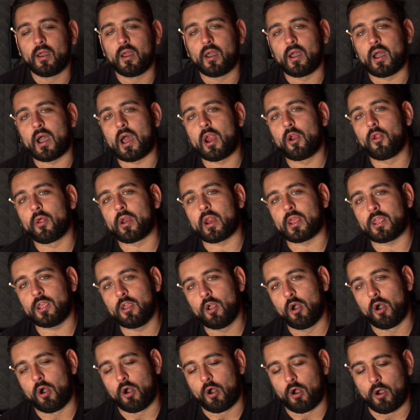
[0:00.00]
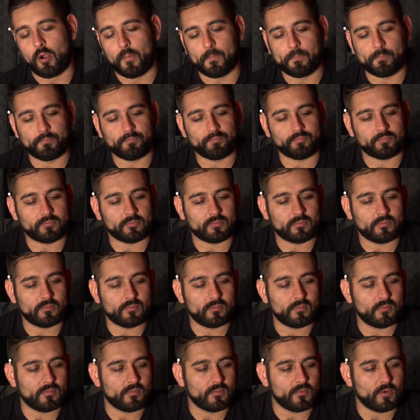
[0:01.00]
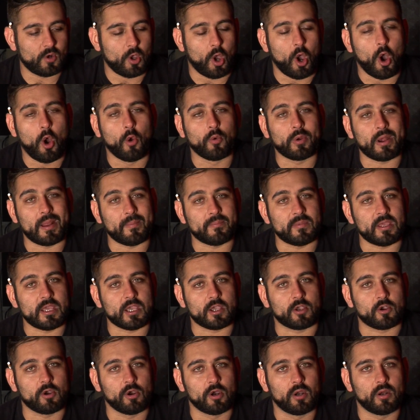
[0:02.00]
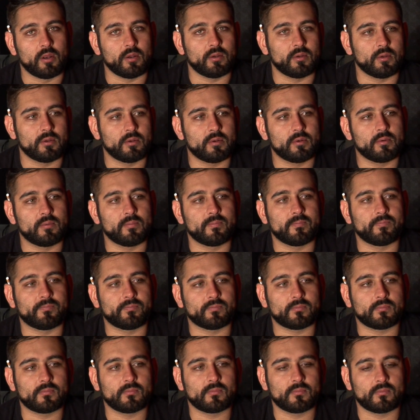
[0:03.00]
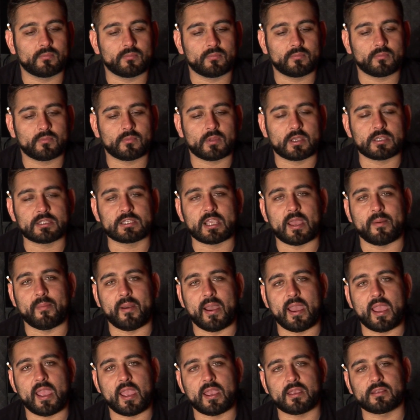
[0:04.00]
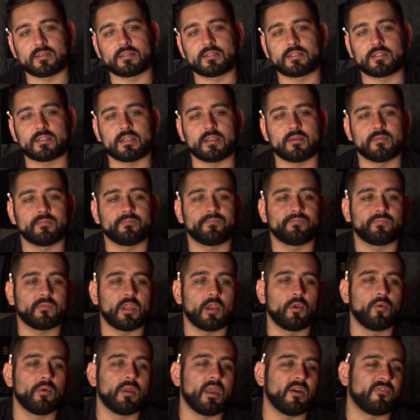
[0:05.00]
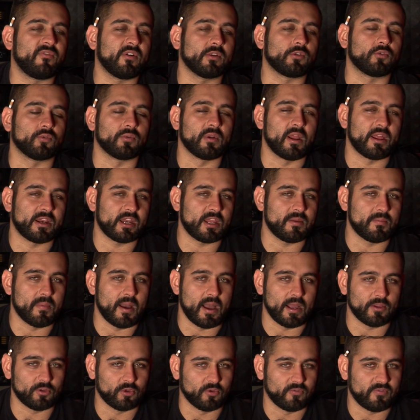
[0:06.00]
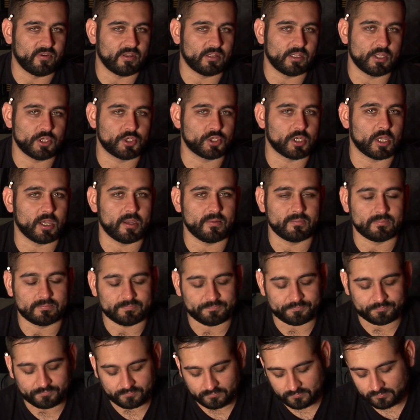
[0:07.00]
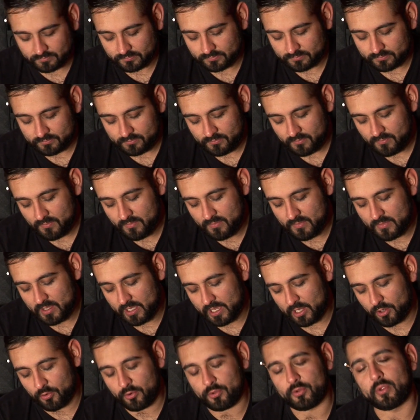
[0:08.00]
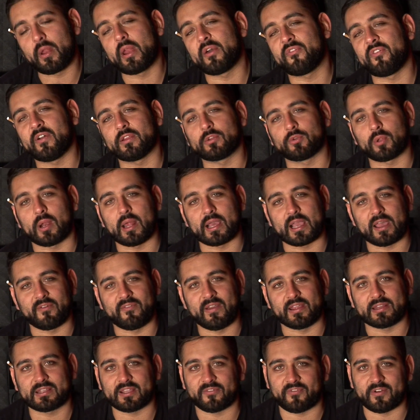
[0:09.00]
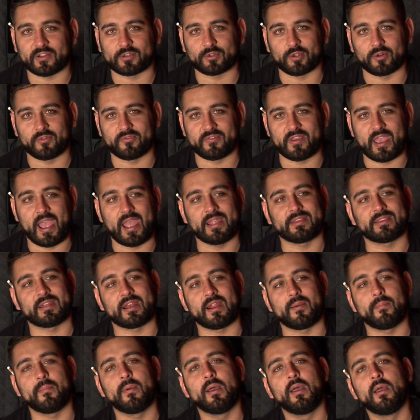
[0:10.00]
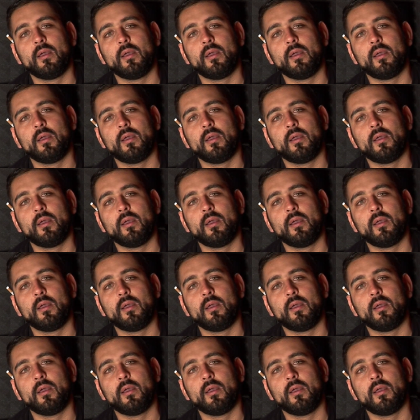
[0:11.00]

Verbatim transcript: Allora io ho un amico che si chiama Ensi e lui ha fatto una rima dove dice lui non ha fatto la gavetta, ha fatto il Vietnam.